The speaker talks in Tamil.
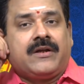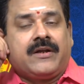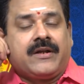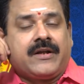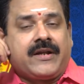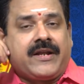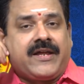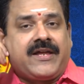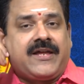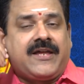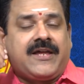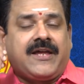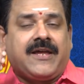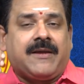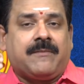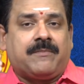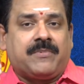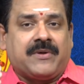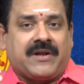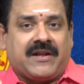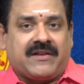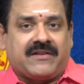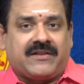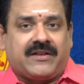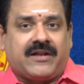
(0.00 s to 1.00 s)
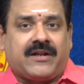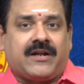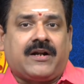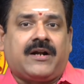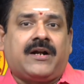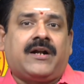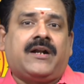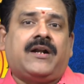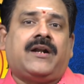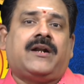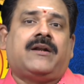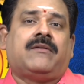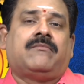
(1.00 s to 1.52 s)
இன்றைக்கு பிறந்த
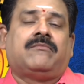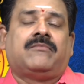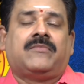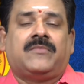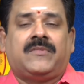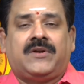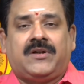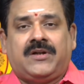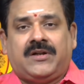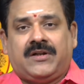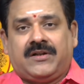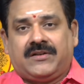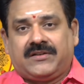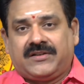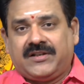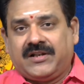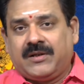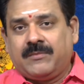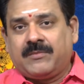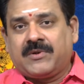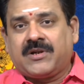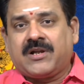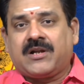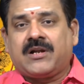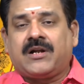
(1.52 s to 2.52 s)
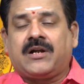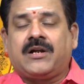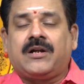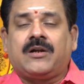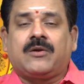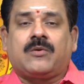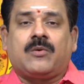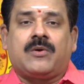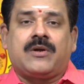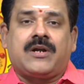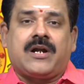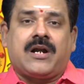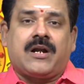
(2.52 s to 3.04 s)
நாள் திருமண நாள்
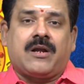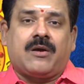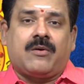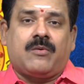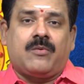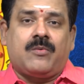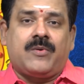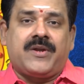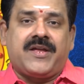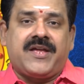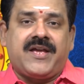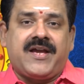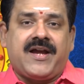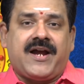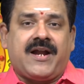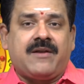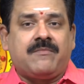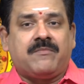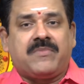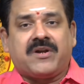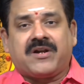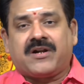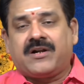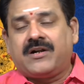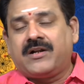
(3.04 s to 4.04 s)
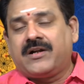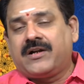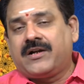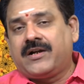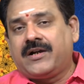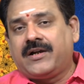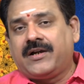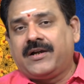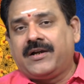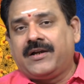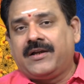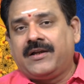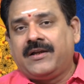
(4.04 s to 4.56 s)
கொண்டாடக்கூடிய
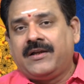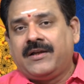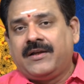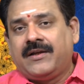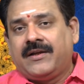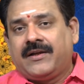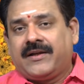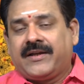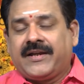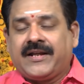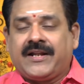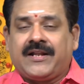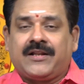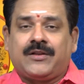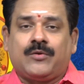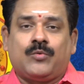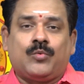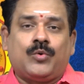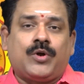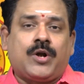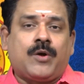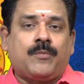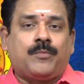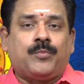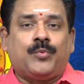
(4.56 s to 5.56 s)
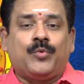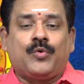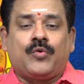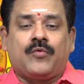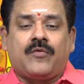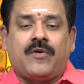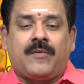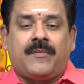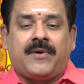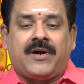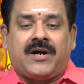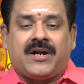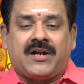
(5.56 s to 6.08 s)
அன்பர்களுக்கு எனது
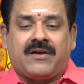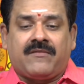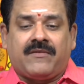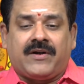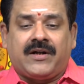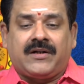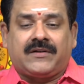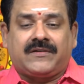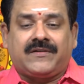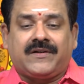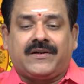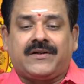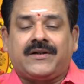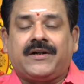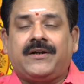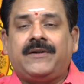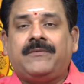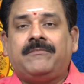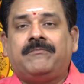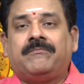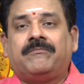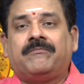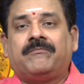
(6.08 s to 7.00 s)
உளப்பூர்வமான வாழ்த்துக்கள்